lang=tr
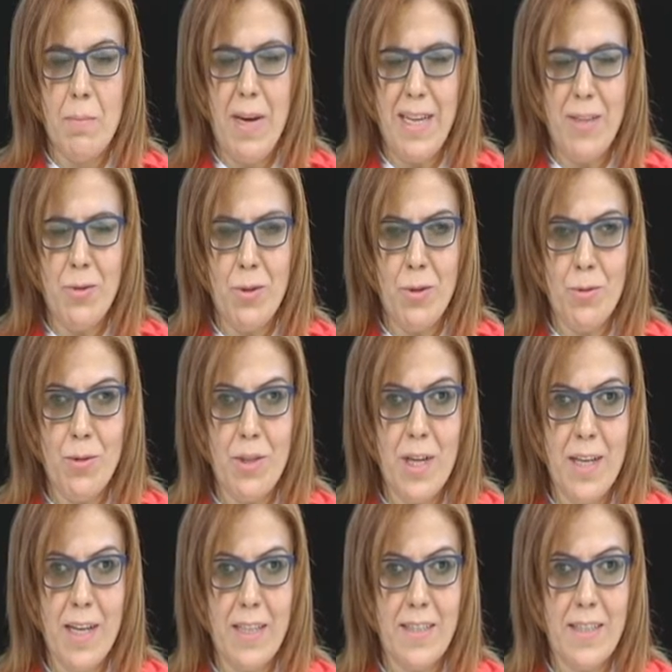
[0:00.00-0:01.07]
Ben Döndü
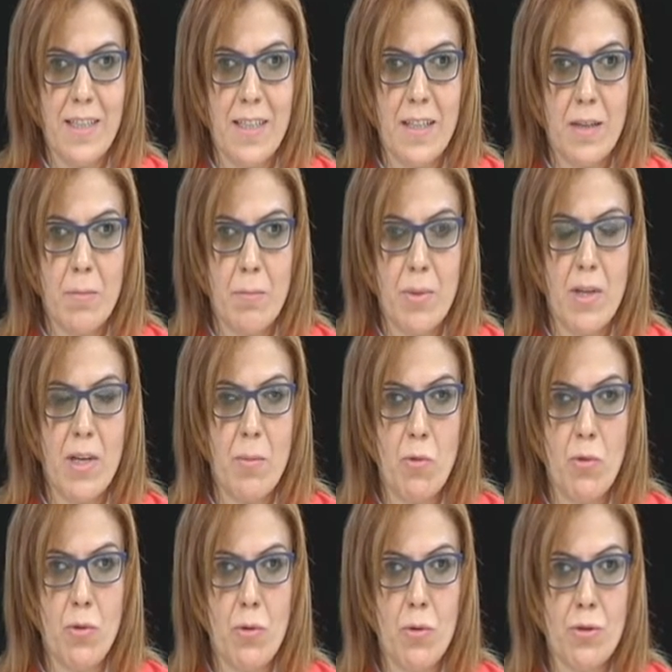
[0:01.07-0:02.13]
Kanat. Bir kamu
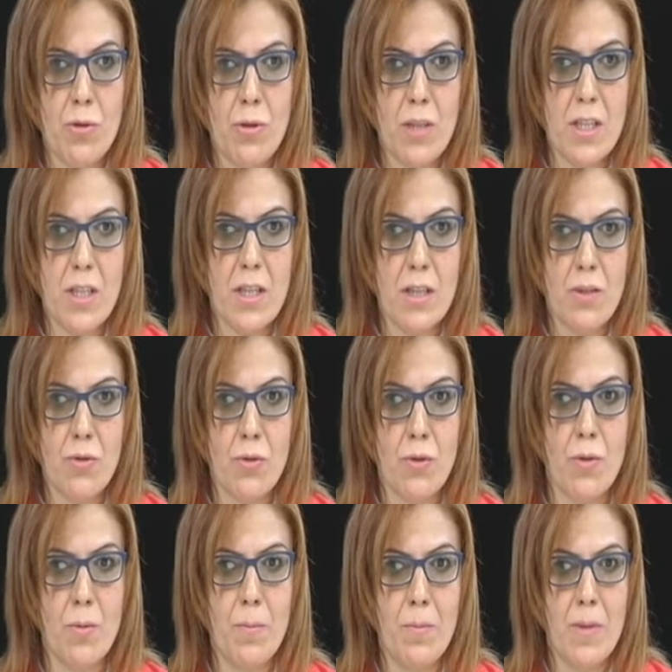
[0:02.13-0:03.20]
kuruluşunda
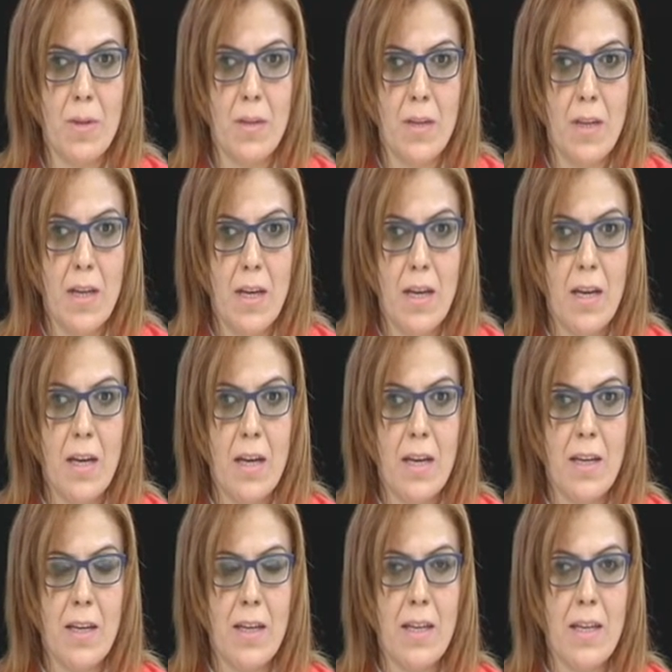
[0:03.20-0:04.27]
çalışıyorum.
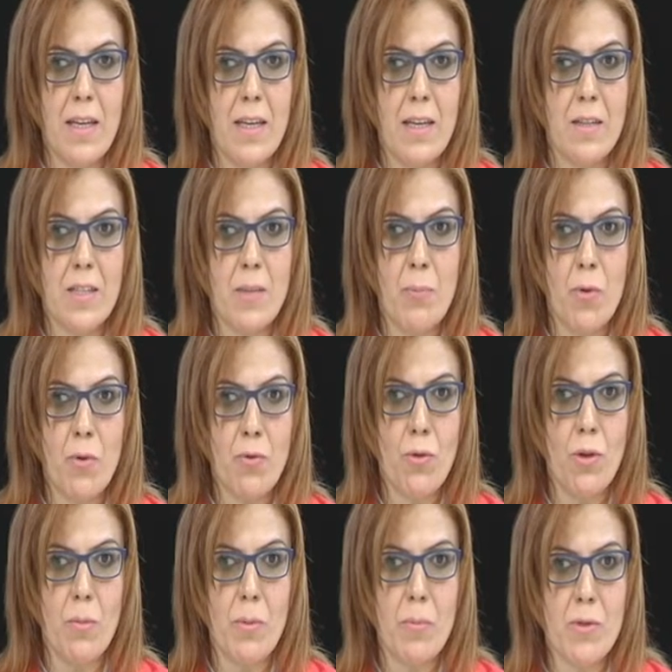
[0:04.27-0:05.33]
E, spor
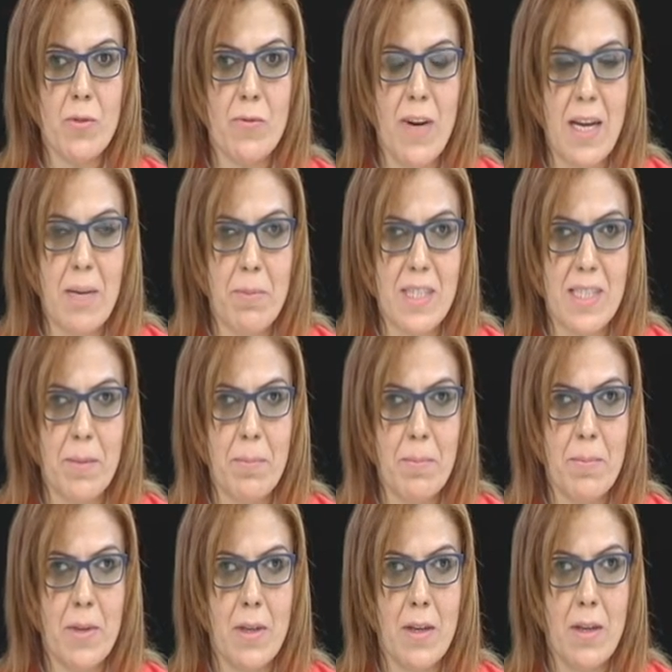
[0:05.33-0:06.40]
kulübümüz var bizim.
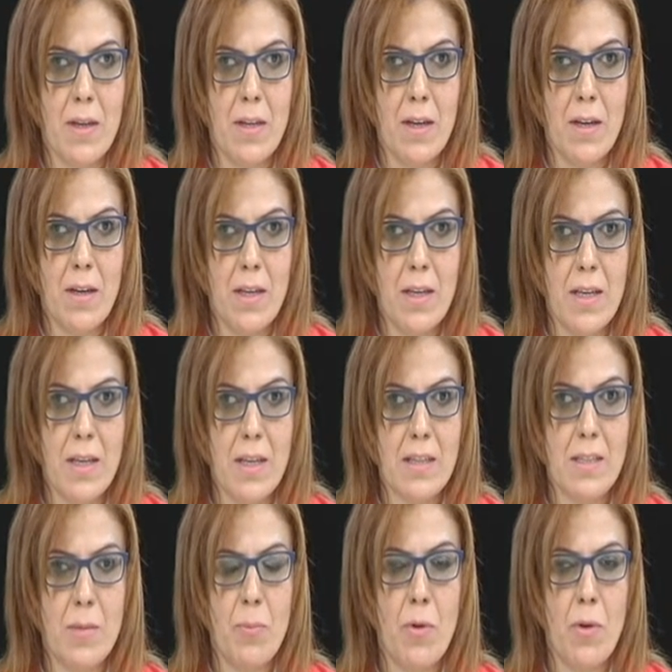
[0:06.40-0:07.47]
E,
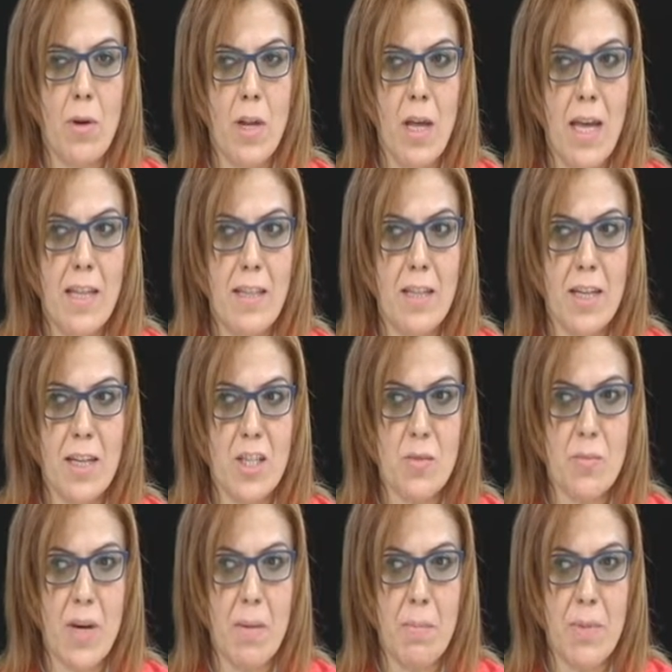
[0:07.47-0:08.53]
sporla
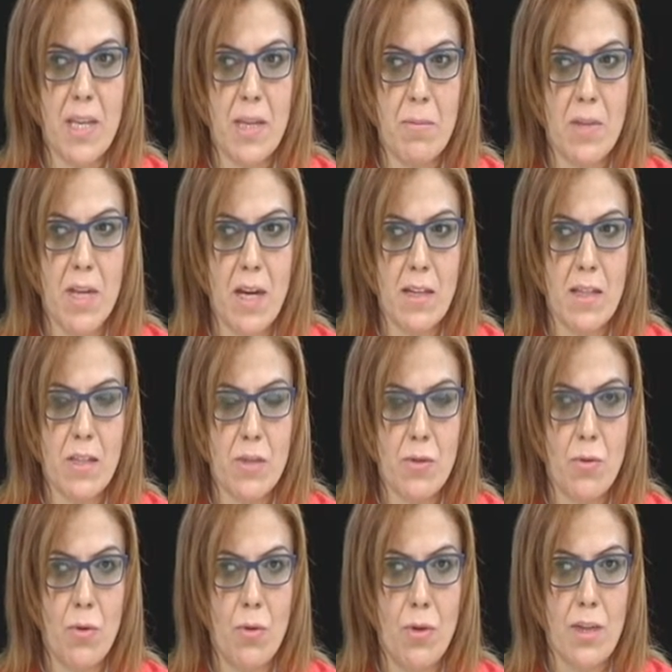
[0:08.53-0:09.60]
tanışmam benim
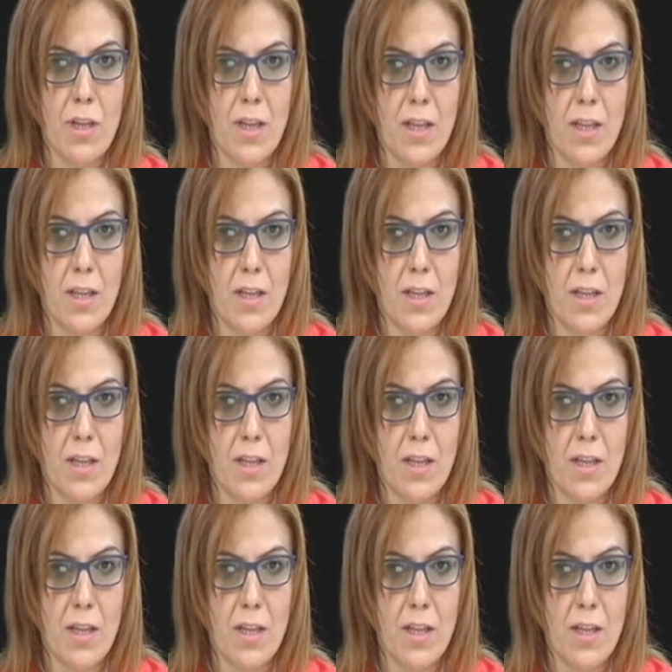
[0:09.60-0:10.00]
yaklaşık 10 yıl